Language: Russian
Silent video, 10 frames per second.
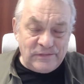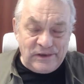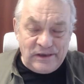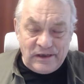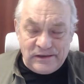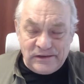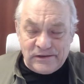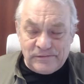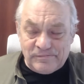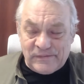
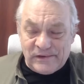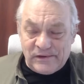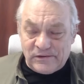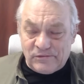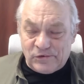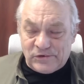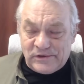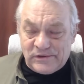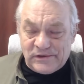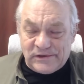Никаких э,
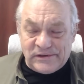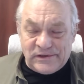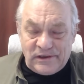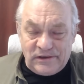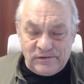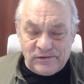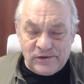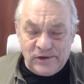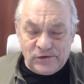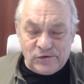вот катастрофи...
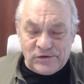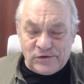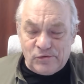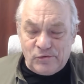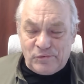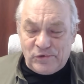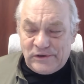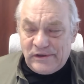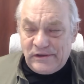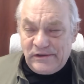Э, то есть у
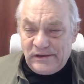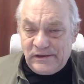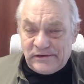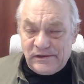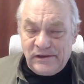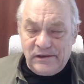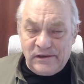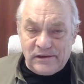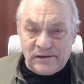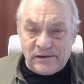Путина нет
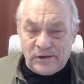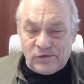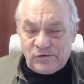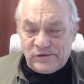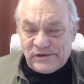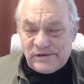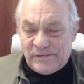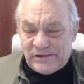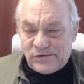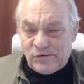какого-то
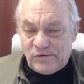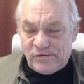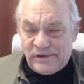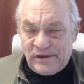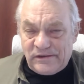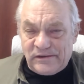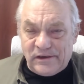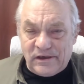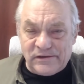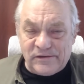запасного
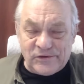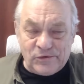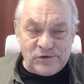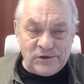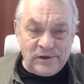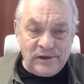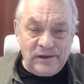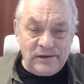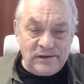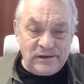варианта, когда в случае,
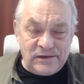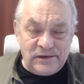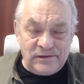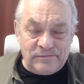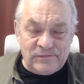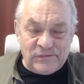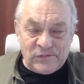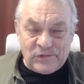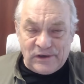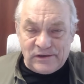если
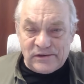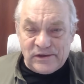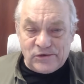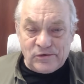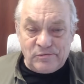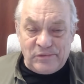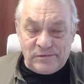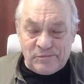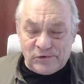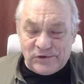Украина начнет
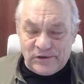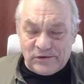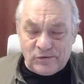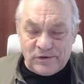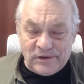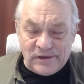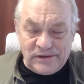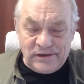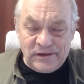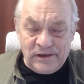бить по территории
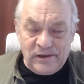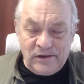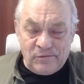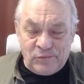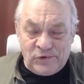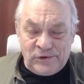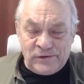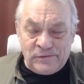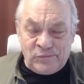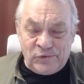России,
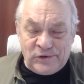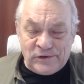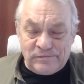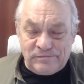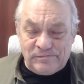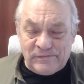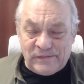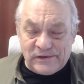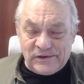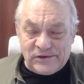Путин, Путин
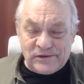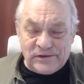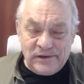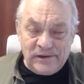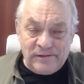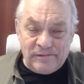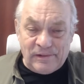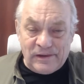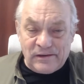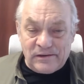значит,
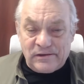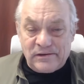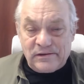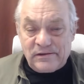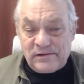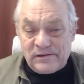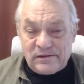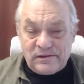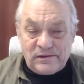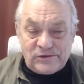Э,
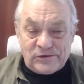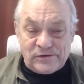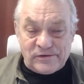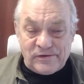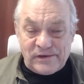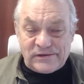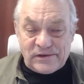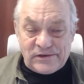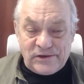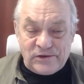что
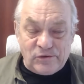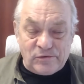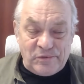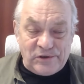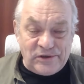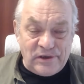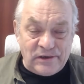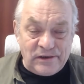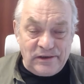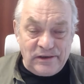называется, расстегнет
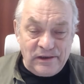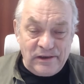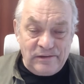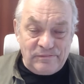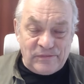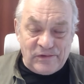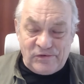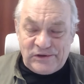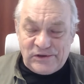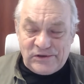пиджак и
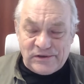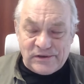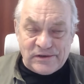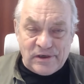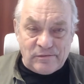вытащит из